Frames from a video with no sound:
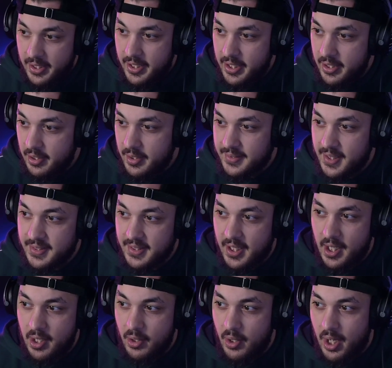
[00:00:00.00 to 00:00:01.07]
Et euh, ça
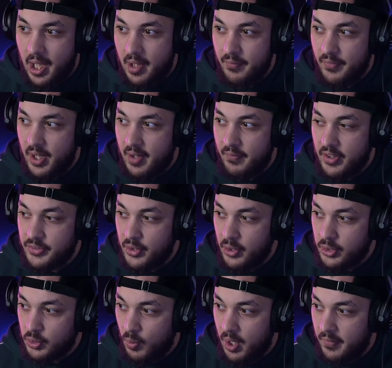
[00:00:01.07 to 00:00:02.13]
sera euh, à, 20h
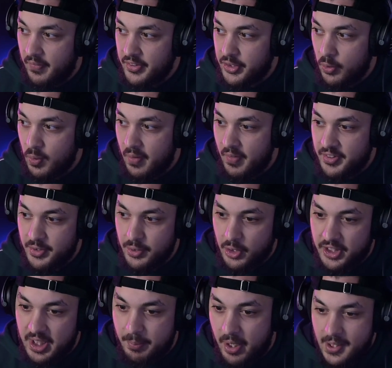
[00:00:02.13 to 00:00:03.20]
je crois. À 20h ou à 21h, je
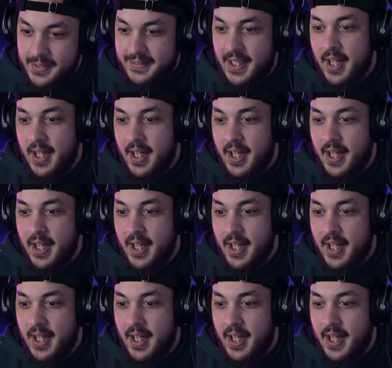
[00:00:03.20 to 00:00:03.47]
sais pas.